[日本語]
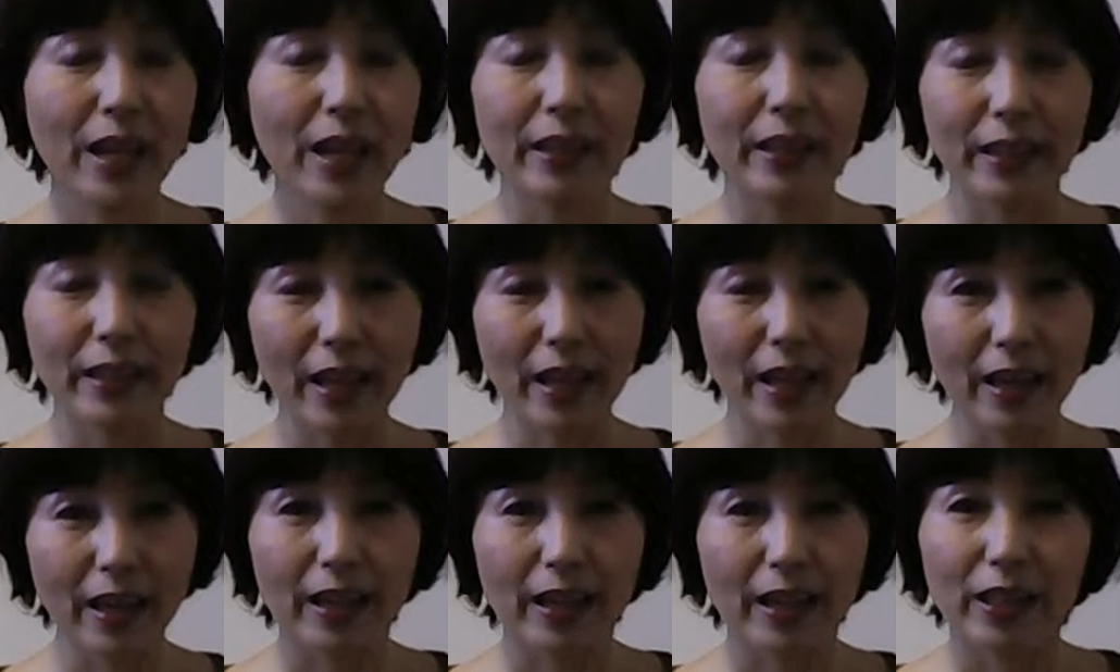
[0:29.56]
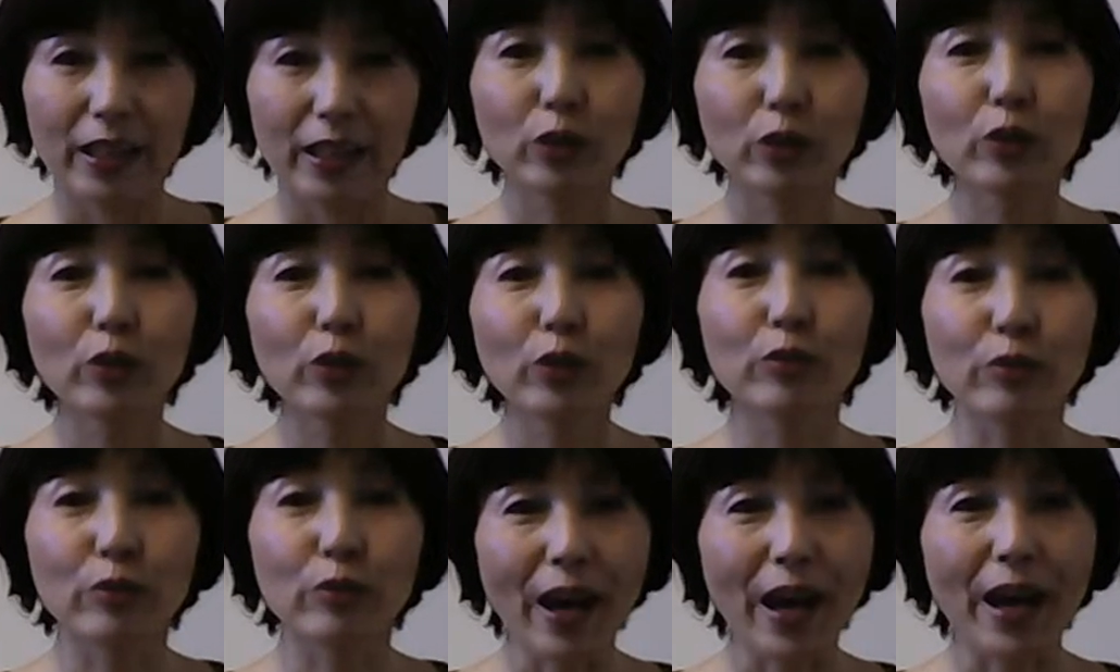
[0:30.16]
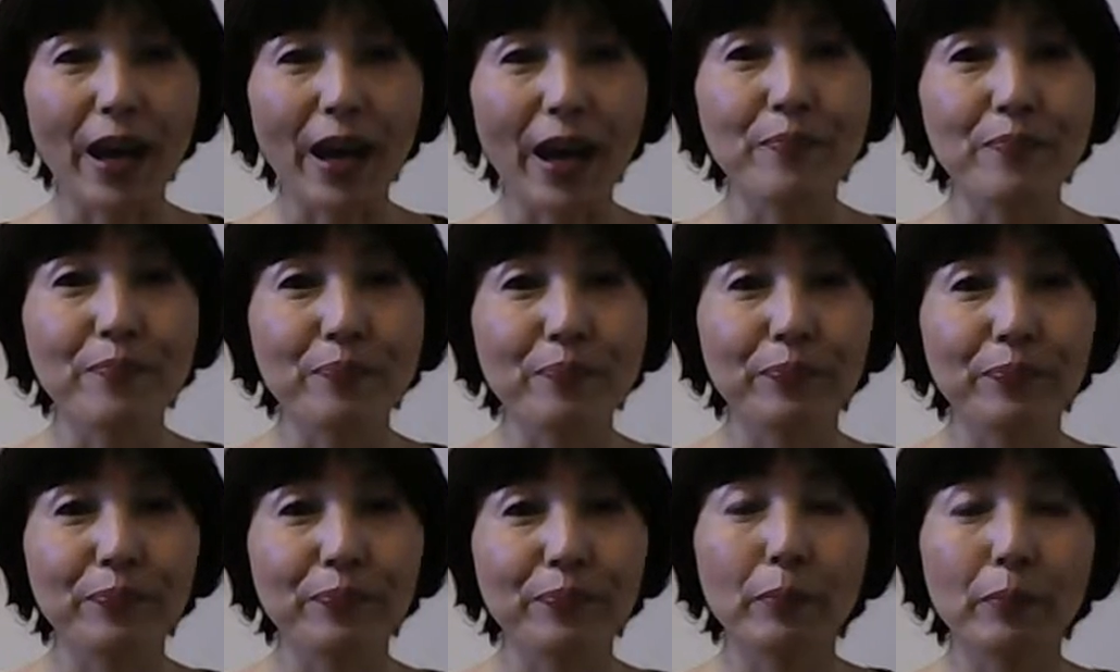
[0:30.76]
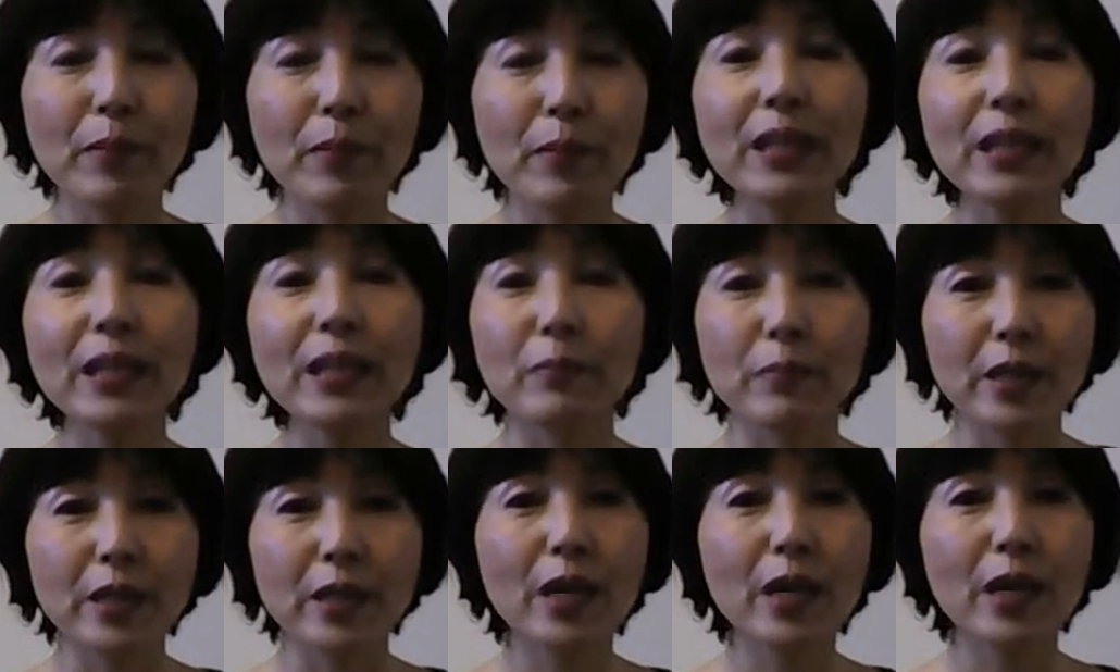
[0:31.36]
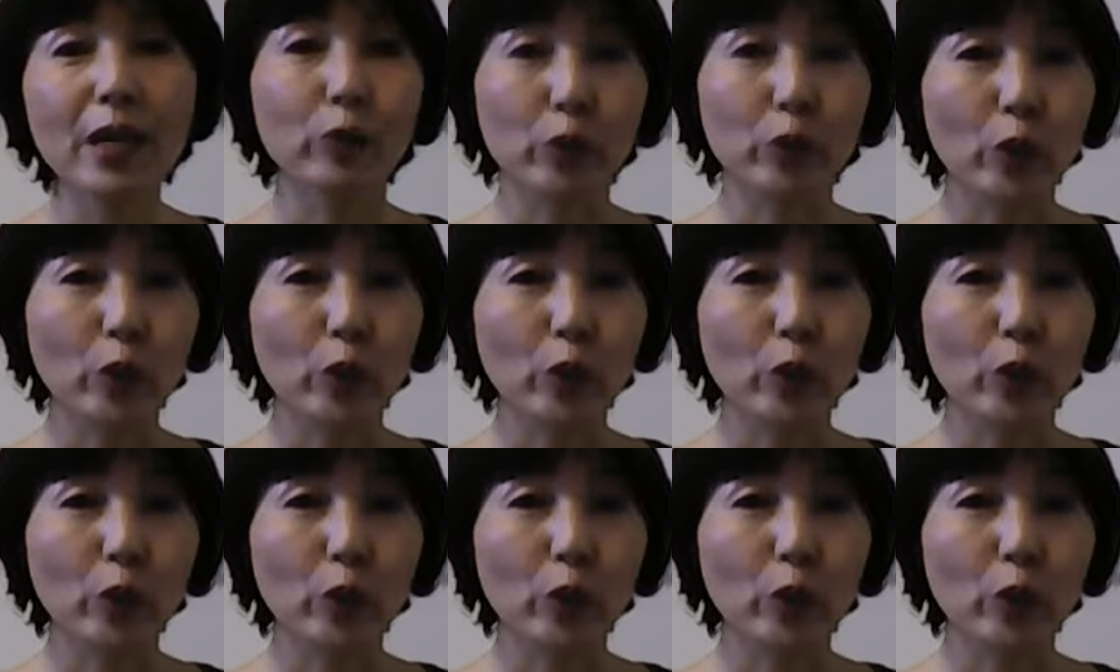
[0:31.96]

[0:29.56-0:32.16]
で一つは目に見える